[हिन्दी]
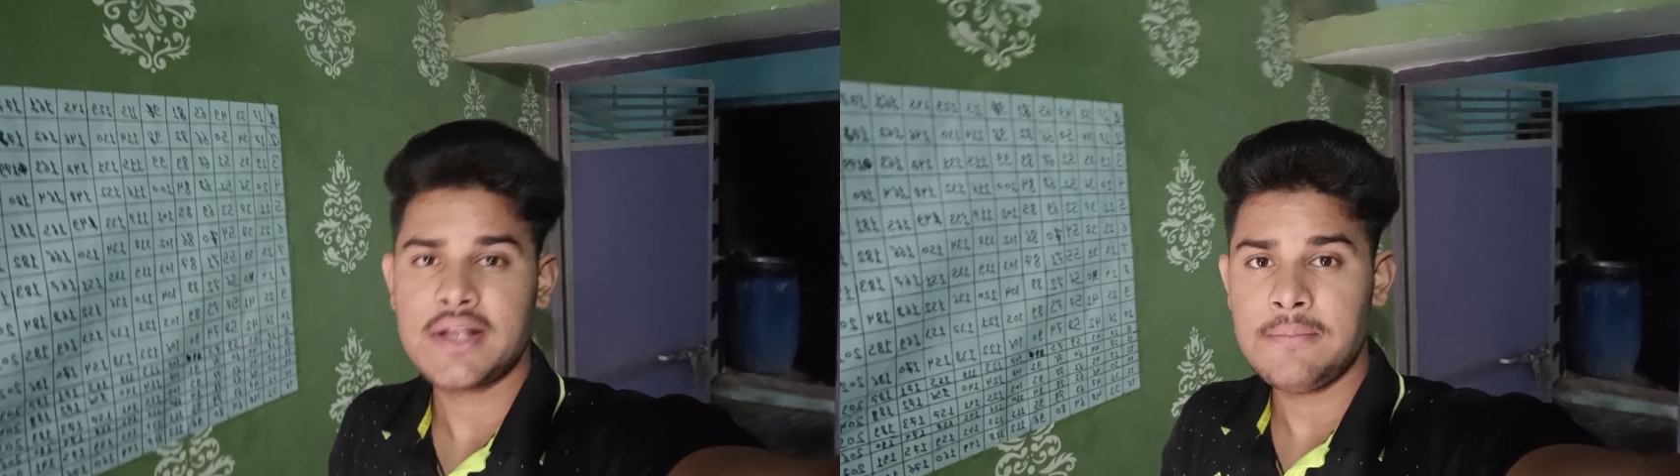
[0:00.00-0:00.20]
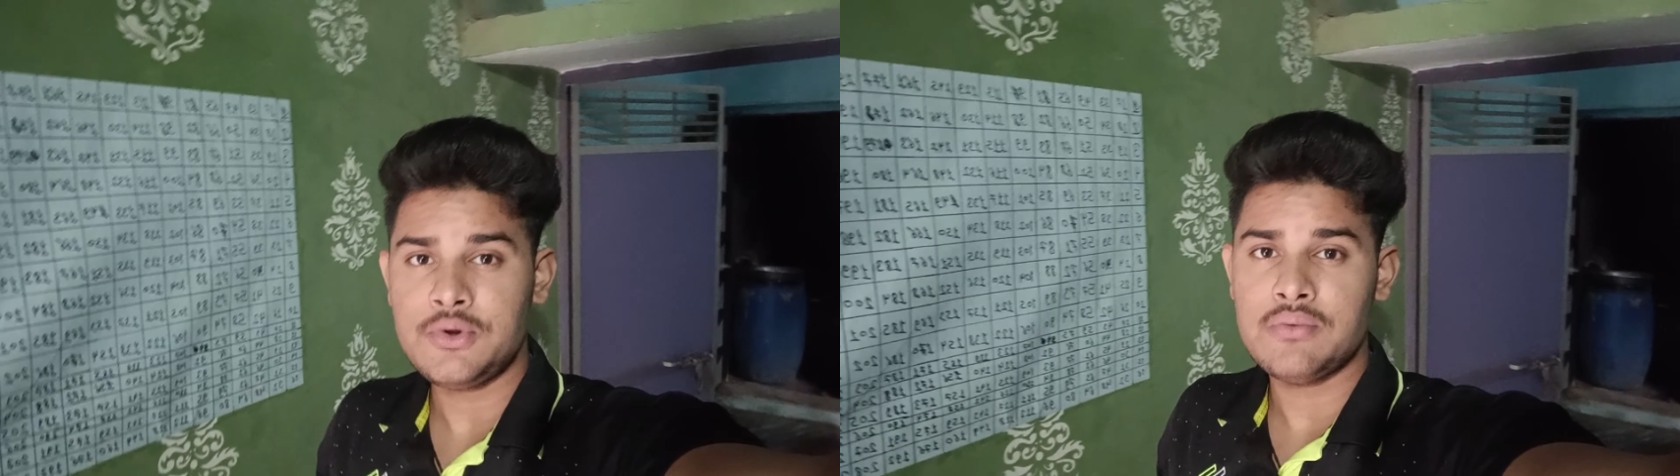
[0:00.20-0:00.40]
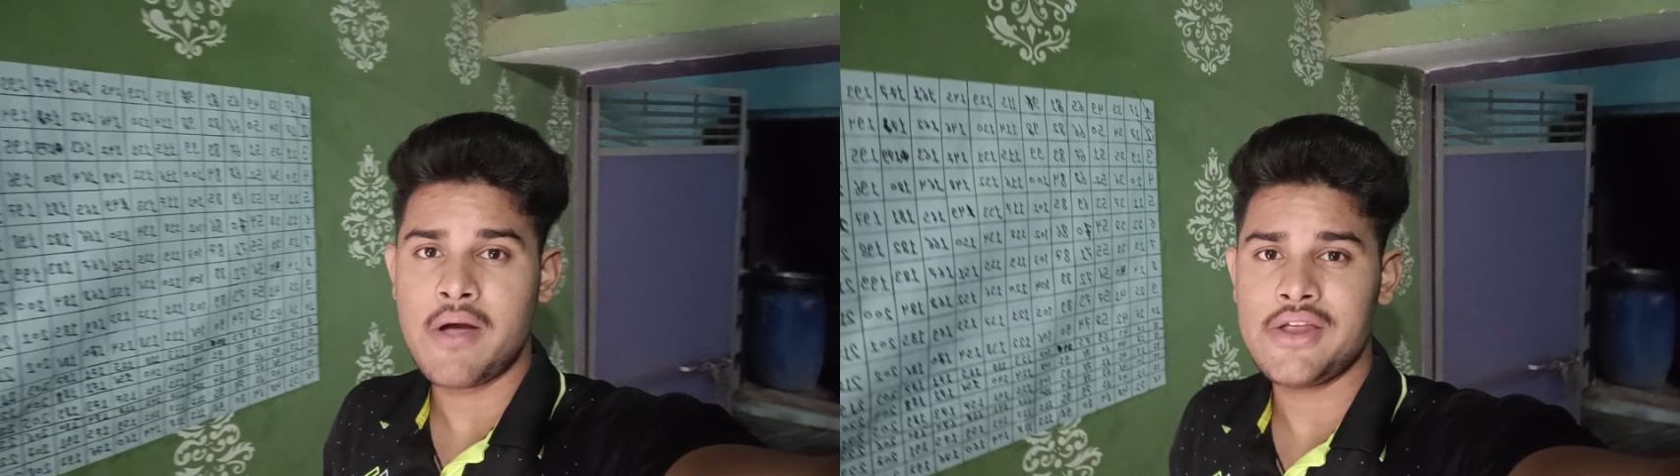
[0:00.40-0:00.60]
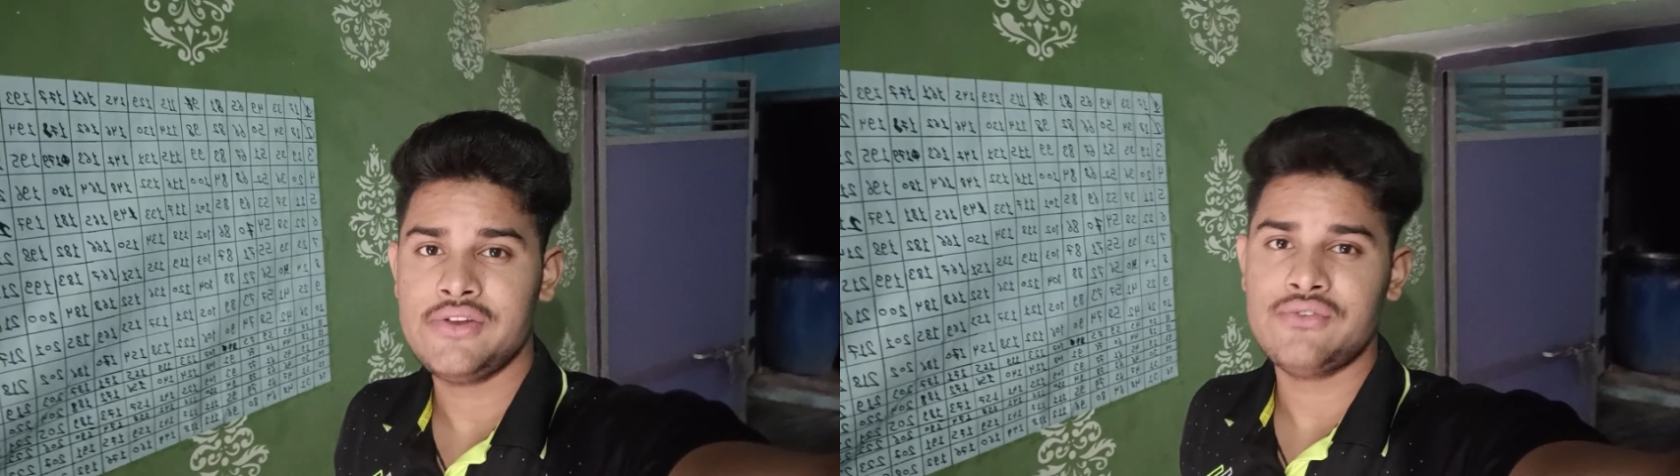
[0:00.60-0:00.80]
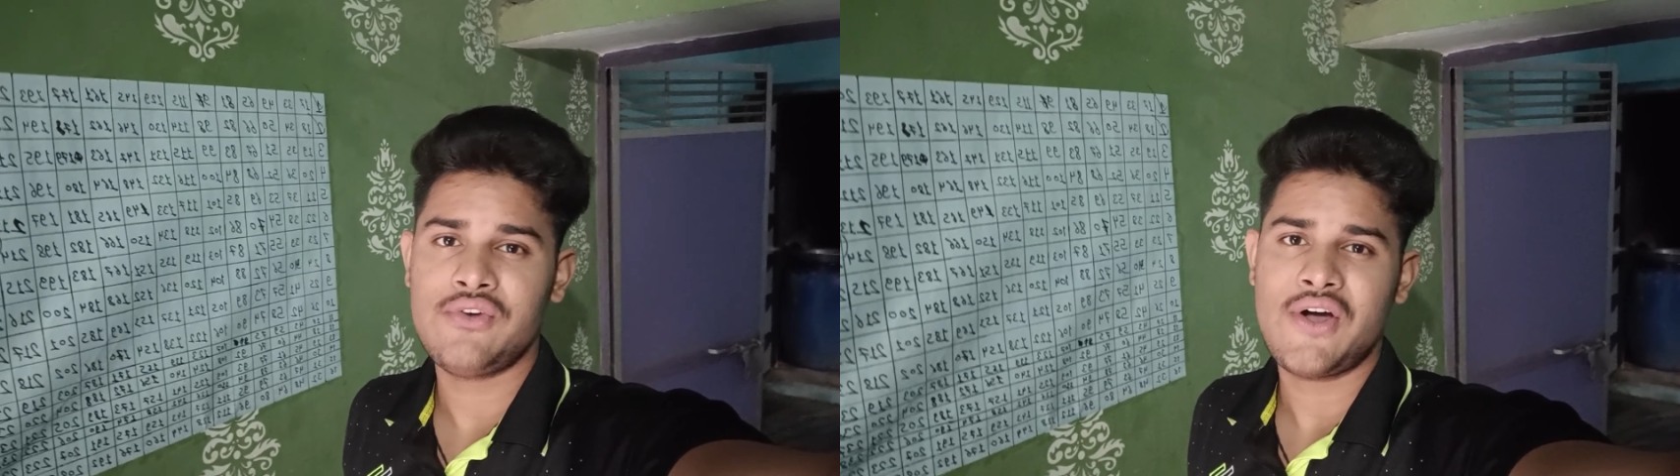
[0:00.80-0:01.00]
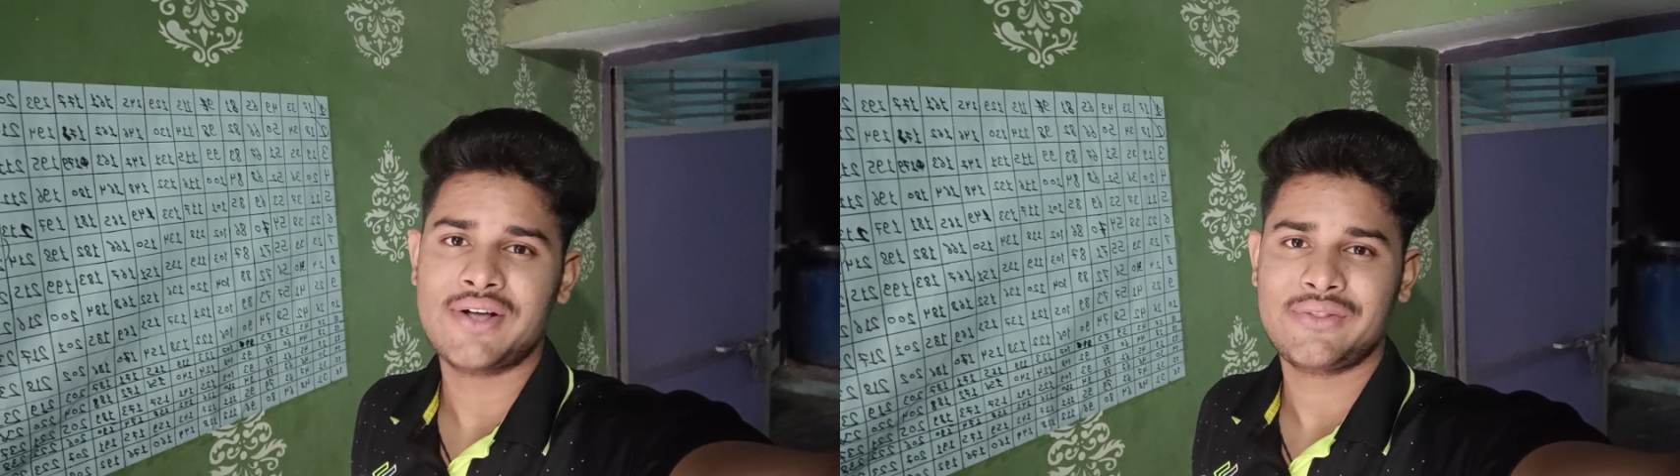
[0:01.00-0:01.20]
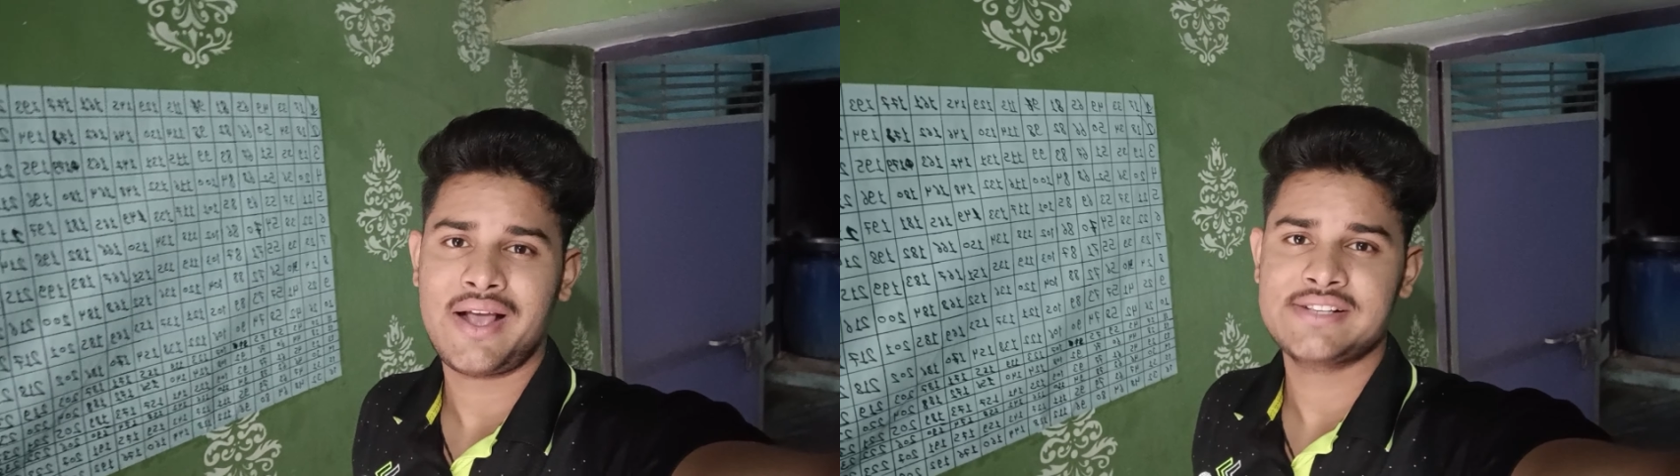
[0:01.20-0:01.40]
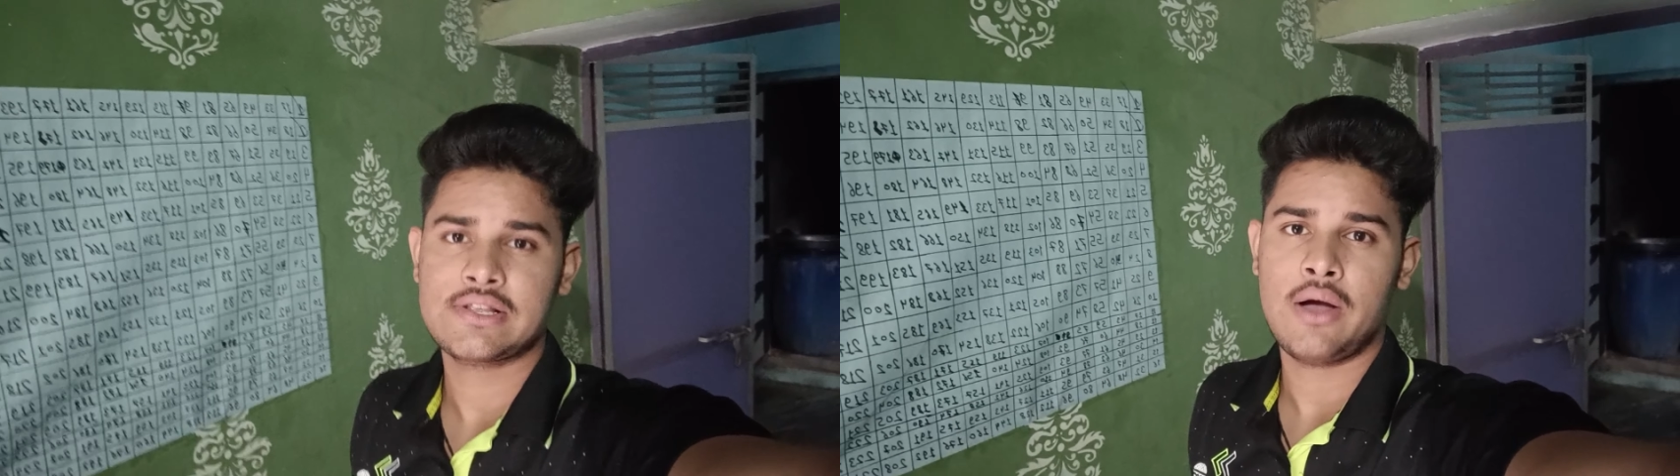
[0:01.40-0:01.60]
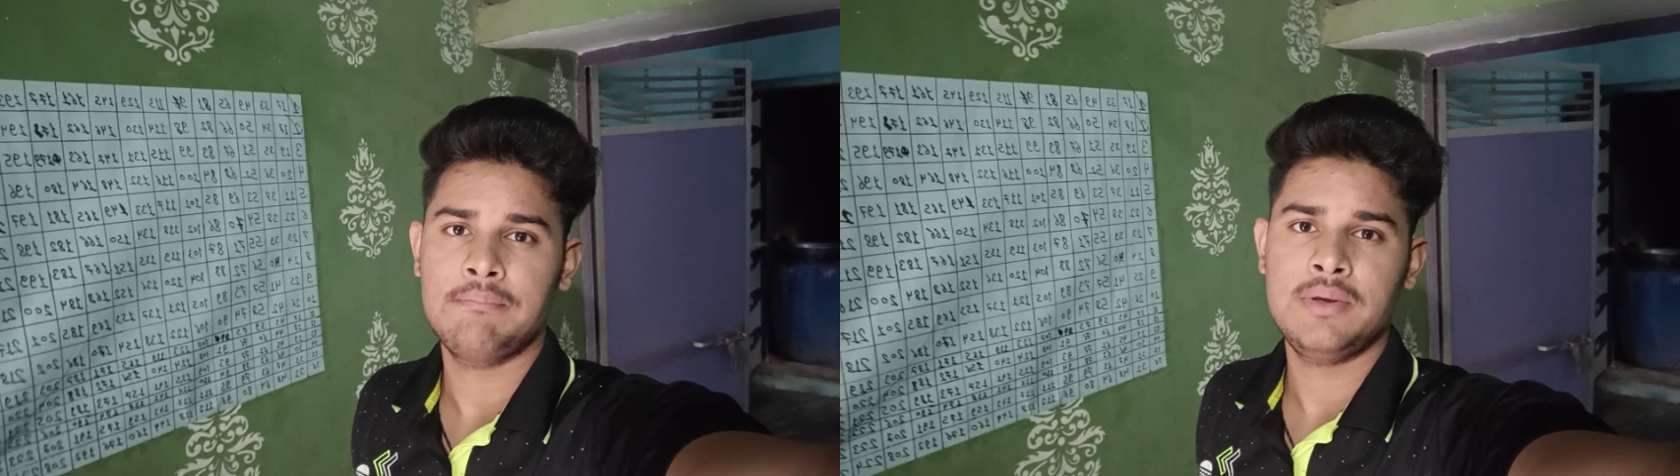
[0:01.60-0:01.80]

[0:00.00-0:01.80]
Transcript: वेलकम टू माय न्यू ब्लॉग तो गाइस